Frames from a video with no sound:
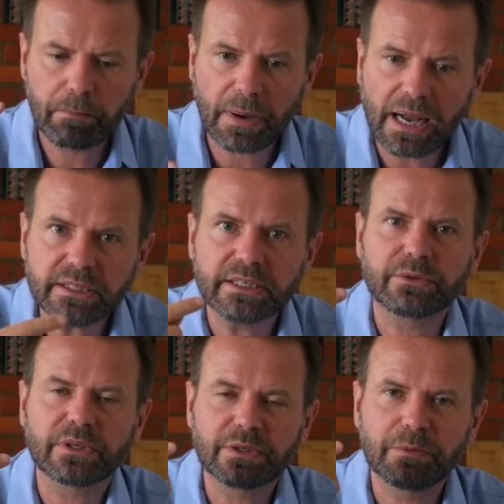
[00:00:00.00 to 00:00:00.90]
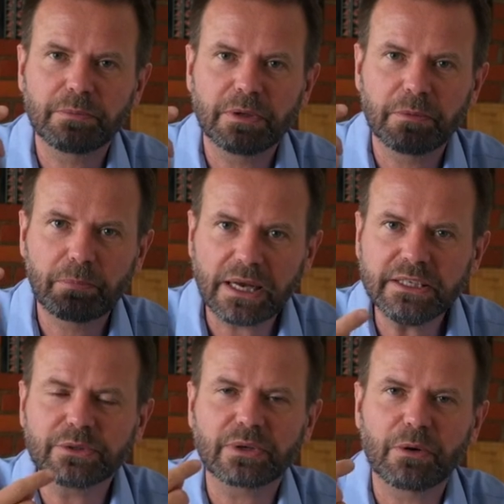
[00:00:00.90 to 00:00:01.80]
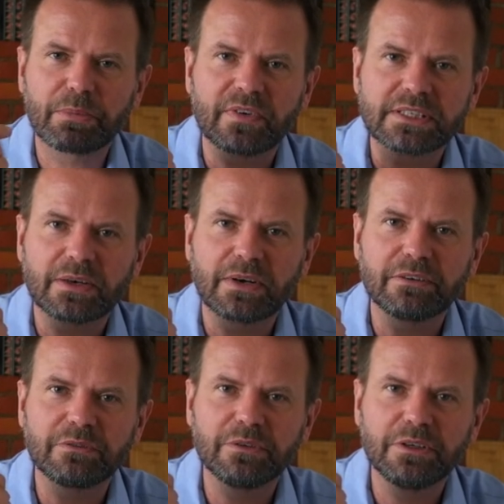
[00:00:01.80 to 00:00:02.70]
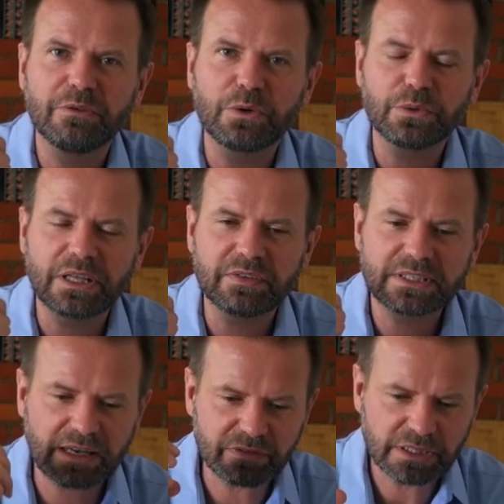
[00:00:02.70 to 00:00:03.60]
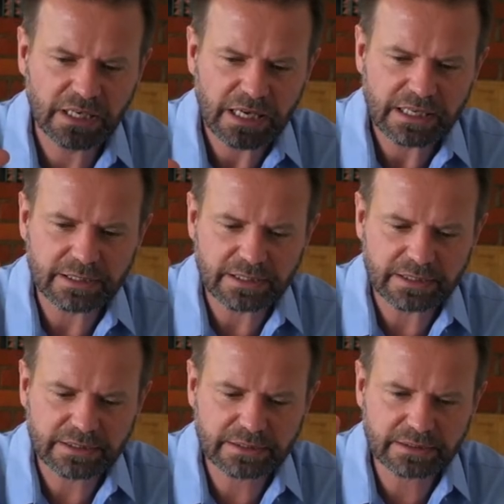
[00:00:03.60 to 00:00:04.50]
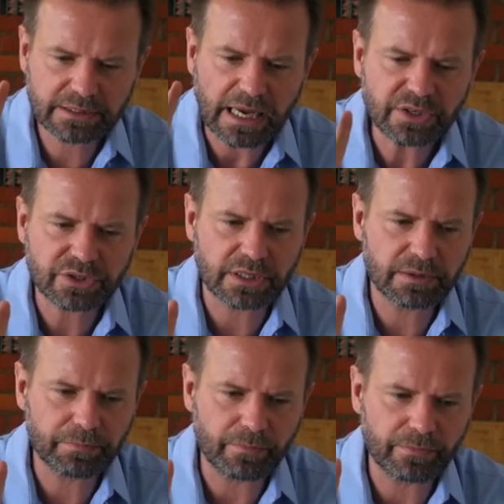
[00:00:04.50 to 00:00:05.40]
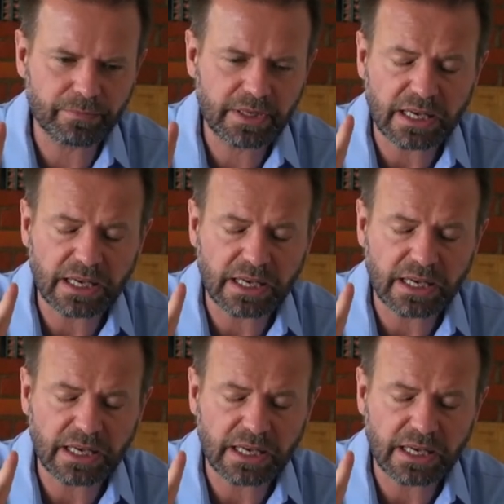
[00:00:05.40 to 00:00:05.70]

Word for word: pani, który, e, pani, która oprowadzała wokół tej wystawy, e, Także, mm,